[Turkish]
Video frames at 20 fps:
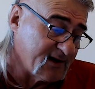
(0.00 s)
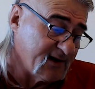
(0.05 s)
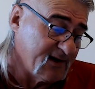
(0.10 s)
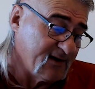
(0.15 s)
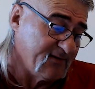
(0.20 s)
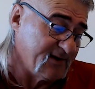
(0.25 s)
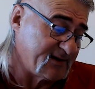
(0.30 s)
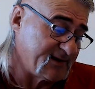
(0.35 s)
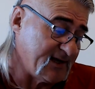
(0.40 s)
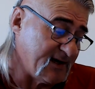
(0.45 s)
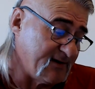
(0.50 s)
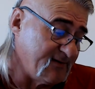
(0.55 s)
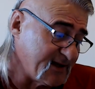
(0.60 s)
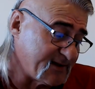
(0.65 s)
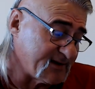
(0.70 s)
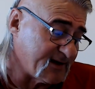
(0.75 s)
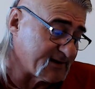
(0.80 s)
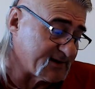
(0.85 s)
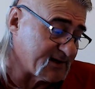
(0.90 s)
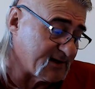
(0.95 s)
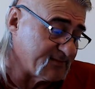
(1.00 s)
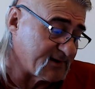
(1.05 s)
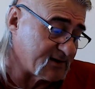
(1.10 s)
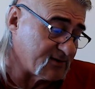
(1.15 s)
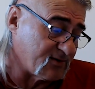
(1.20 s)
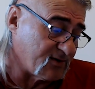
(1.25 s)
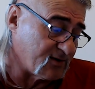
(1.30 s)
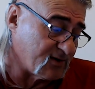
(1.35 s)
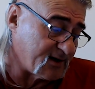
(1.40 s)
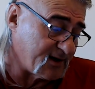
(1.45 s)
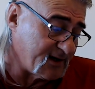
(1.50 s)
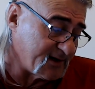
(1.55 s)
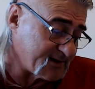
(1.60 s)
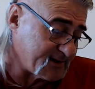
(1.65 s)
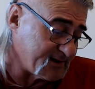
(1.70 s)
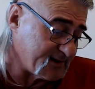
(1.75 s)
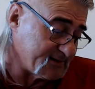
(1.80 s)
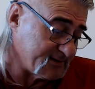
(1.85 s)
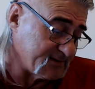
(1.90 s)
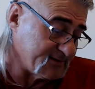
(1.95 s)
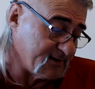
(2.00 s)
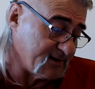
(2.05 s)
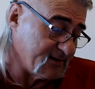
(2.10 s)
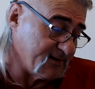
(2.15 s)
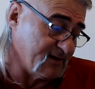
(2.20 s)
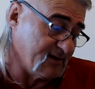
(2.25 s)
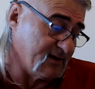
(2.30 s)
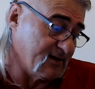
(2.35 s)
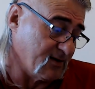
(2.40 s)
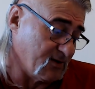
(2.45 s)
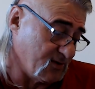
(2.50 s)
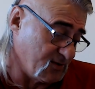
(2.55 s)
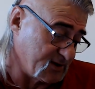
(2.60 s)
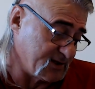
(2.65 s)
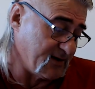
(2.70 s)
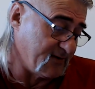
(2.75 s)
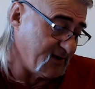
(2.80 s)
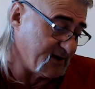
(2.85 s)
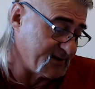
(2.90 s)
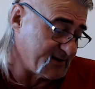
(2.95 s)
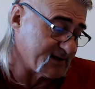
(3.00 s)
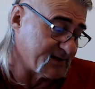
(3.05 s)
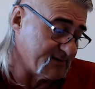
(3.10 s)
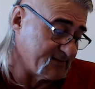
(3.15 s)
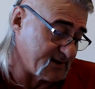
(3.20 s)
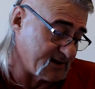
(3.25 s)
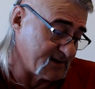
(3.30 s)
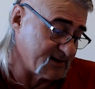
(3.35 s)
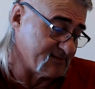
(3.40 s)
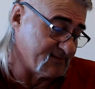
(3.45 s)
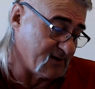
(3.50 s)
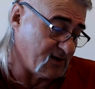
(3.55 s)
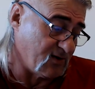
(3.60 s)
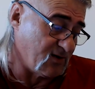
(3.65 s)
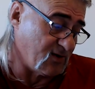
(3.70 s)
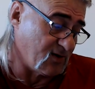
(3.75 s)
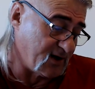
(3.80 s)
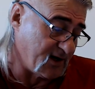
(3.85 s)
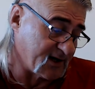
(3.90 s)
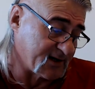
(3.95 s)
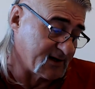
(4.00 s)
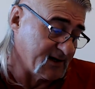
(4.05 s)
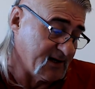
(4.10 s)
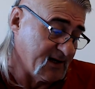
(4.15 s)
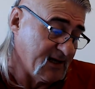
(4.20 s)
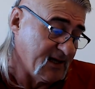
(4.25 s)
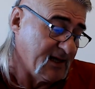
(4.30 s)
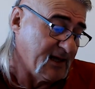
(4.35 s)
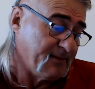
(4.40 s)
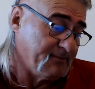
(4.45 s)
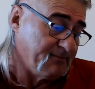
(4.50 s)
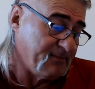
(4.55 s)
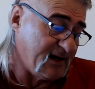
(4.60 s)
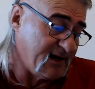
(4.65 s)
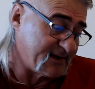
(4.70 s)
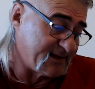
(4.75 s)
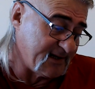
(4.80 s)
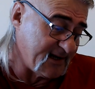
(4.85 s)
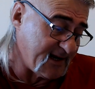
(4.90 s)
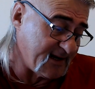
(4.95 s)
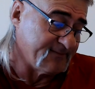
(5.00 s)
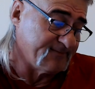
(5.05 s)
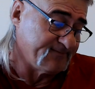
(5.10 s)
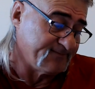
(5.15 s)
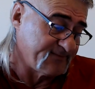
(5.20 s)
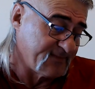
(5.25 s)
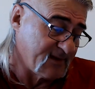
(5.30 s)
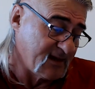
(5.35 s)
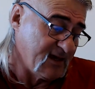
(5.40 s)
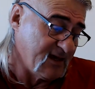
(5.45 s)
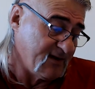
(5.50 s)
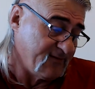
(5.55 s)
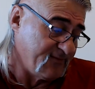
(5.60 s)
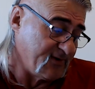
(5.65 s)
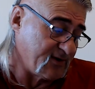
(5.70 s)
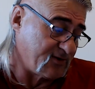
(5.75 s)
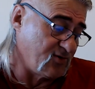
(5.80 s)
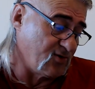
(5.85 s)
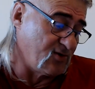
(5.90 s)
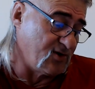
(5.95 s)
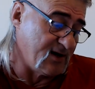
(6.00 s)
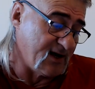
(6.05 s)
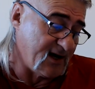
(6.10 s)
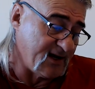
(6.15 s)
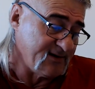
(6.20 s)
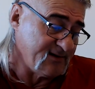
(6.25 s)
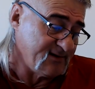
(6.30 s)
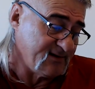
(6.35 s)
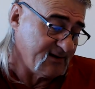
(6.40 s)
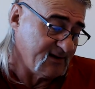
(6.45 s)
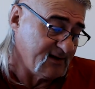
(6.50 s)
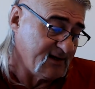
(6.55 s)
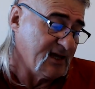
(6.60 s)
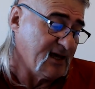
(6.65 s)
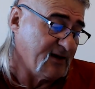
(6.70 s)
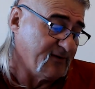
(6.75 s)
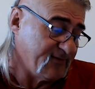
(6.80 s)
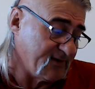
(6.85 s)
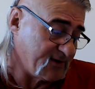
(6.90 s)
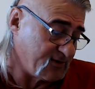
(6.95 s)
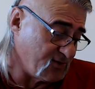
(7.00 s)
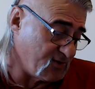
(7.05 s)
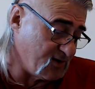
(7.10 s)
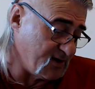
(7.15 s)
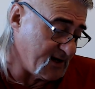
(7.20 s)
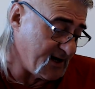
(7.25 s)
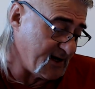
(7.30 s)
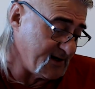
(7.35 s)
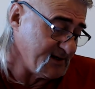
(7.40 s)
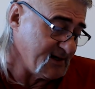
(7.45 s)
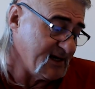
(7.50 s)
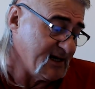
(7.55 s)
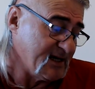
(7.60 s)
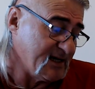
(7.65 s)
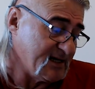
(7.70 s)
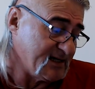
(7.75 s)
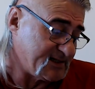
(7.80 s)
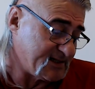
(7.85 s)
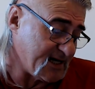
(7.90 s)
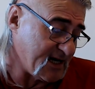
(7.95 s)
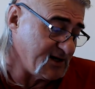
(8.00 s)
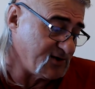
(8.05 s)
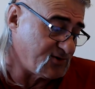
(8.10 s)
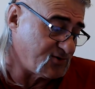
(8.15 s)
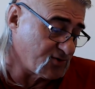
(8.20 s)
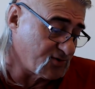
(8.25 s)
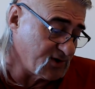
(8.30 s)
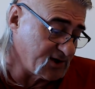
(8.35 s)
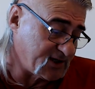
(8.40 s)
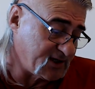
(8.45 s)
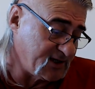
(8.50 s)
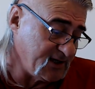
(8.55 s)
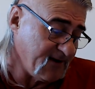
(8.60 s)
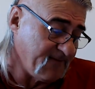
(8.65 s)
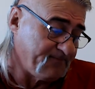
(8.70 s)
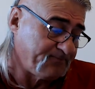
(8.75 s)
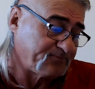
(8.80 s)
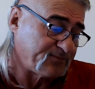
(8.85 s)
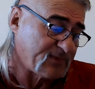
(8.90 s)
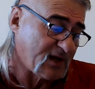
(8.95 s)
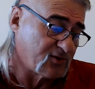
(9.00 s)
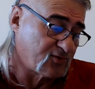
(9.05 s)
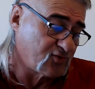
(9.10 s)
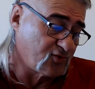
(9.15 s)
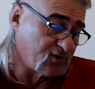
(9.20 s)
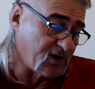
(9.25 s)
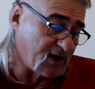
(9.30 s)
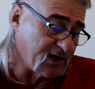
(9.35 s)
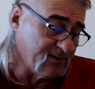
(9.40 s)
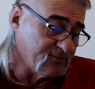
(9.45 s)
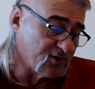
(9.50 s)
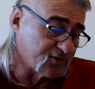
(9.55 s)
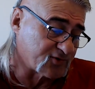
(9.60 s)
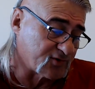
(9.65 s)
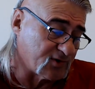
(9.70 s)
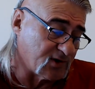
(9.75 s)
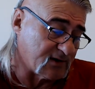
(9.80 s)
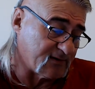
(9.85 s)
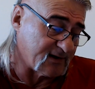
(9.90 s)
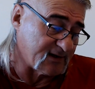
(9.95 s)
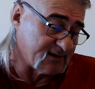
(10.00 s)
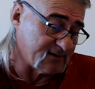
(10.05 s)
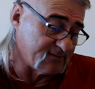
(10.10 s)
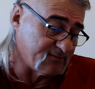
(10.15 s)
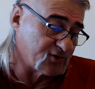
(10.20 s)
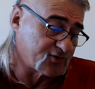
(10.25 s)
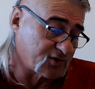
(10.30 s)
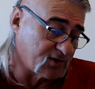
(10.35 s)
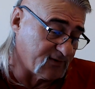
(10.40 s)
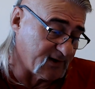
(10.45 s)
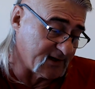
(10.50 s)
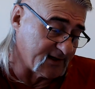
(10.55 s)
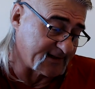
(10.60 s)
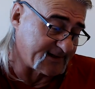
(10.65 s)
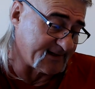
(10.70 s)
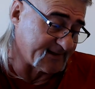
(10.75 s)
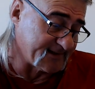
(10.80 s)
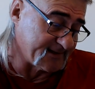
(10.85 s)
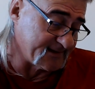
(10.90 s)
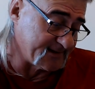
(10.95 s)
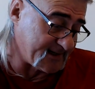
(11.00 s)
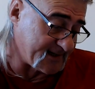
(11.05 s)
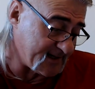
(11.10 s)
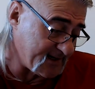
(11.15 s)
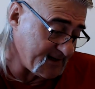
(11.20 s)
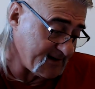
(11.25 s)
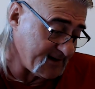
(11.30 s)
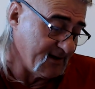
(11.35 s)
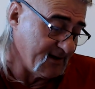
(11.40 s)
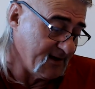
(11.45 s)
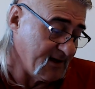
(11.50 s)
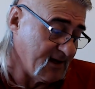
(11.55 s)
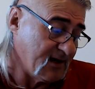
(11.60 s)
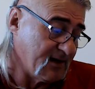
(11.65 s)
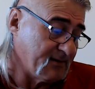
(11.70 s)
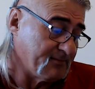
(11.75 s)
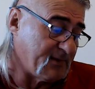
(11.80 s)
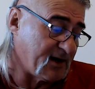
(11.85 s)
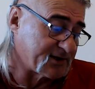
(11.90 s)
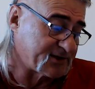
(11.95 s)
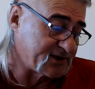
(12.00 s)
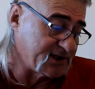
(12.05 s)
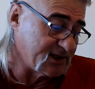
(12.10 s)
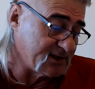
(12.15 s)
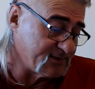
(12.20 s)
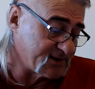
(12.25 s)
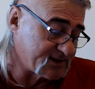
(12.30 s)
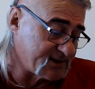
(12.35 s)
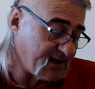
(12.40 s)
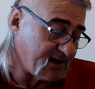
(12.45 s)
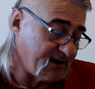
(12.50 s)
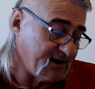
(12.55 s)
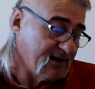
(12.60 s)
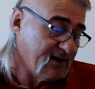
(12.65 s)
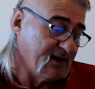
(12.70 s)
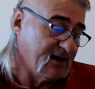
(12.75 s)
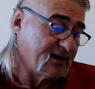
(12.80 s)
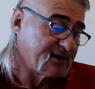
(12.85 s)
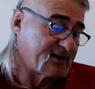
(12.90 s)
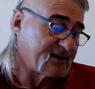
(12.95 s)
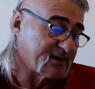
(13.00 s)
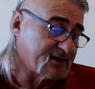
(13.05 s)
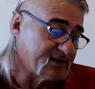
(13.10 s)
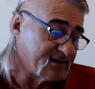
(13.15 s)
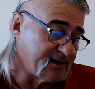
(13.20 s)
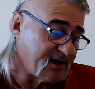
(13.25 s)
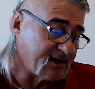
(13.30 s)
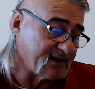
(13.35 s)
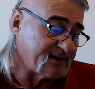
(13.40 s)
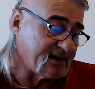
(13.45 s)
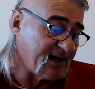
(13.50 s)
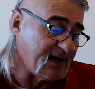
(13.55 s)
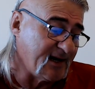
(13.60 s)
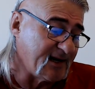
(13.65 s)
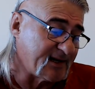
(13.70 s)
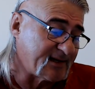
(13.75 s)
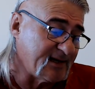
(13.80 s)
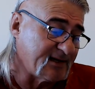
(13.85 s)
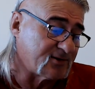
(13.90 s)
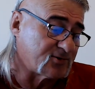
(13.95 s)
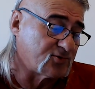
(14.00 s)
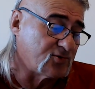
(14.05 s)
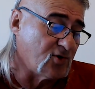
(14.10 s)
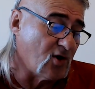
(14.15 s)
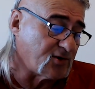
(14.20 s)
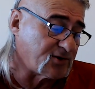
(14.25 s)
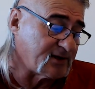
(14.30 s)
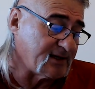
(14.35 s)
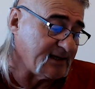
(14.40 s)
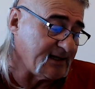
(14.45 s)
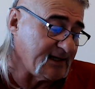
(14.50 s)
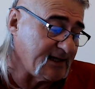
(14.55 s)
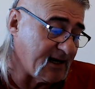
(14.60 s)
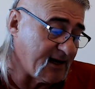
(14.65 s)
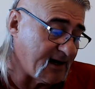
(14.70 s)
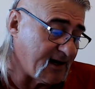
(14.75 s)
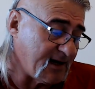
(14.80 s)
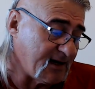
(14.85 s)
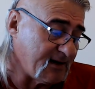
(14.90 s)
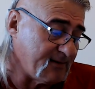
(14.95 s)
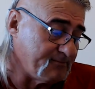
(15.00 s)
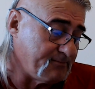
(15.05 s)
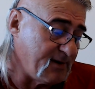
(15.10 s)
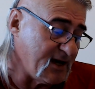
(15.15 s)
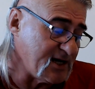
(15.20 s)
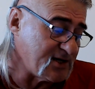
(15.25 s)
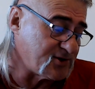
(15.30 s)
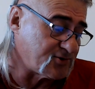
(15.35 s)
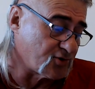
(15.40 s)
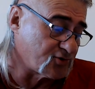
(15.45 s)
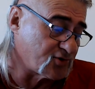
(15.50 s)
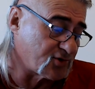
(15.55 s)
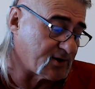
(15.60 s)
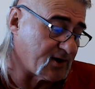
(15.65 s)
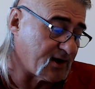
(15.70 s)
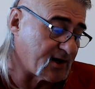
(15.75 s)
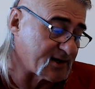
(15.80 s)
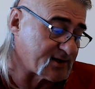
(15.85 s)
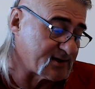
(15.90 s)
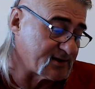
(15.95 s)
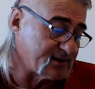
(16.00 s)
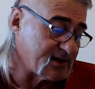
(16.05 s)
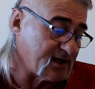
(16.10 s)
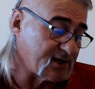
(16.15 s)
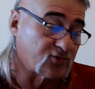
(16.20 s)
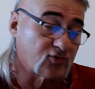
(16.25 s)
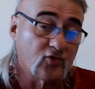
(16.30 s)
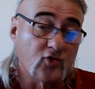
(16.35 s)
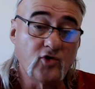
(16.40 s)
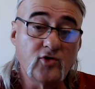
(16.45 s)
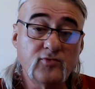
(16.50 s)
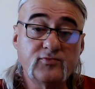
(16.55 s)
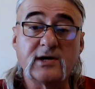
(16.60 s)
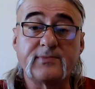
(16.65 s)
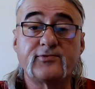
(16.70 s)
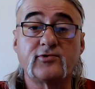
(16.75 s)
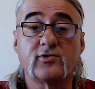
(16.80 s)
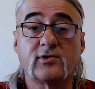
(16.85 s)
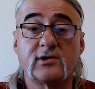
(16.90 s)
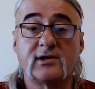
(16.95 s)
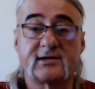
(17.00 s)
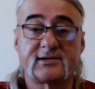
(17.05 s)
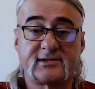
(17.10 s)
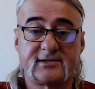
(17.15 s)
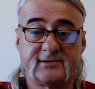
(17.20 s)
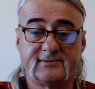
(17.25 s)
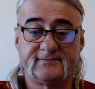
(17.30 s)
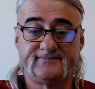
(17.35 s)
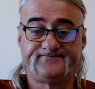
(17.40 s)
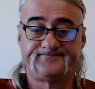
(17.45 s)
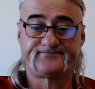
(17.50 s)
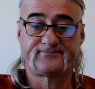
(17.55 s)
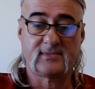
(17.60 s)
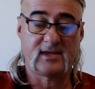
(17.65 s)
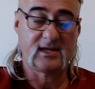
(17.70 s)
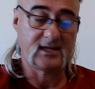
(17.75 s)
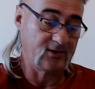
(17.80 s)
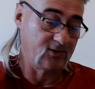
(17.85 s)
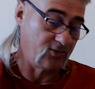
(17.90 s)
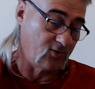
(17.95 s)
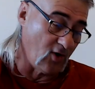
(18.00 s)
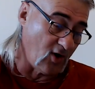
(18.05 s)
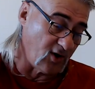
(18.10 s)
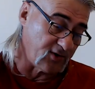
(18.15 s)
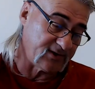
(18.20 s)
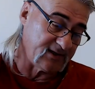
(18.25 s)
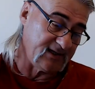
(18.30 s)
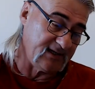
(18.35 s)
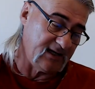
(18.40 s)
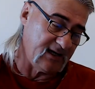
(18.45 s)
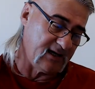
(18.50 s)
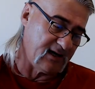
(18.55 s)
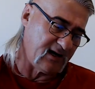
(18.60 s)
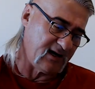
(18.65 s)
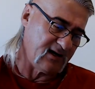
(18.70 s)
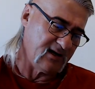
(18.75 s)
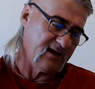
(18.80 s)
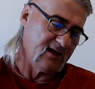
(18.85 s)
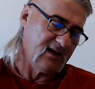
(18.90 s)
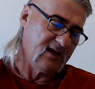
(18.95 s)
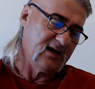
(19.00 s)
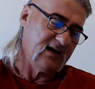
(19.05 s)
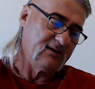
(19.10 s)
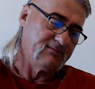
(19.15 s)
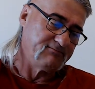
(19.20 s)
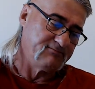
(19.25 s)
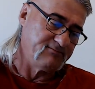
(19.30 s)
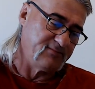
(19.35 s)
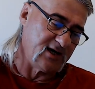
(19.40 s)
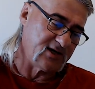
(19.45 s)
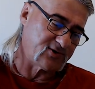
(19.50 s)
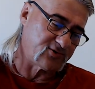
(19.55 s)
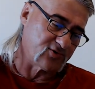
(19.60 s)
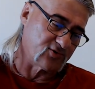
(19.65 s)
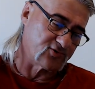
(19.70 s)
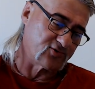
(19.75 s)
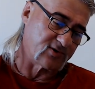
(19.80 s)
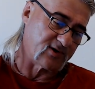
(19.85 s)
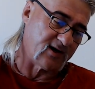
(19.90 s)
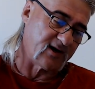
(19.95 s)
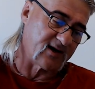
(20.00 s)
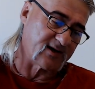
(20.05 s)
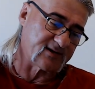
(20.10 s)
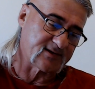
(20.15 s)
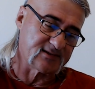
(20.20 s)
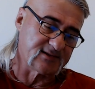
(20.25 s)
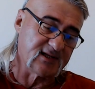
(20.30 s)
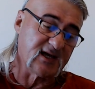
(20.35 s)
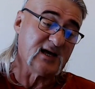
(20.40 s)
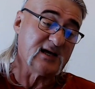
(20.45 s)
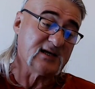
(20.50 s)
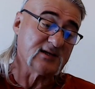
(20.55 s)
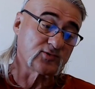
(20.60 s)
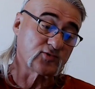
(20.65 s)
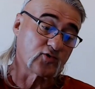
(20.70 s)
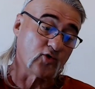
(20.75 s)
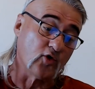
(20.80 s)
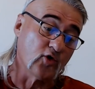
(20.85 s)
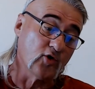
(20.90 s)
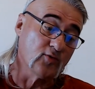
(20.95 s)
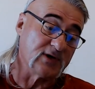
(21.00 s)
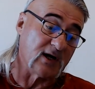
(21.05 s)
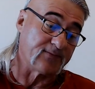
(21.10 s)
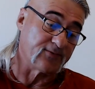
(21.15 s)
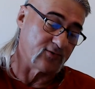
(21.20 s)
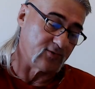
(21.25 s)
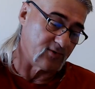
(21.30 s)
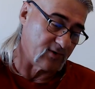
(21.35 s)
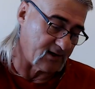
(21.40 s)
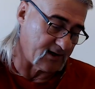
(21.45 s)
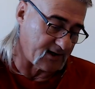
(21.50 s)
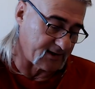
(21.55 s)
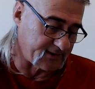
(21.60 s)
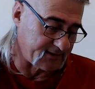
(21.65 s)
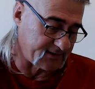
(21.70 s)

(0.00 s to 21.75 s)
ve devlet adamları olarak devlet adamları olarak belirtilen ve görülen ve görülen şey şudur ki Turanlı Moskovalı, Moskovalı kadınlara baktığımızda kadınlar genellikle 4 ila 5 çocuk arasında doğum yapıyorlardı. 4 ila 5 çocuk arasında doğum yapıyorlardı.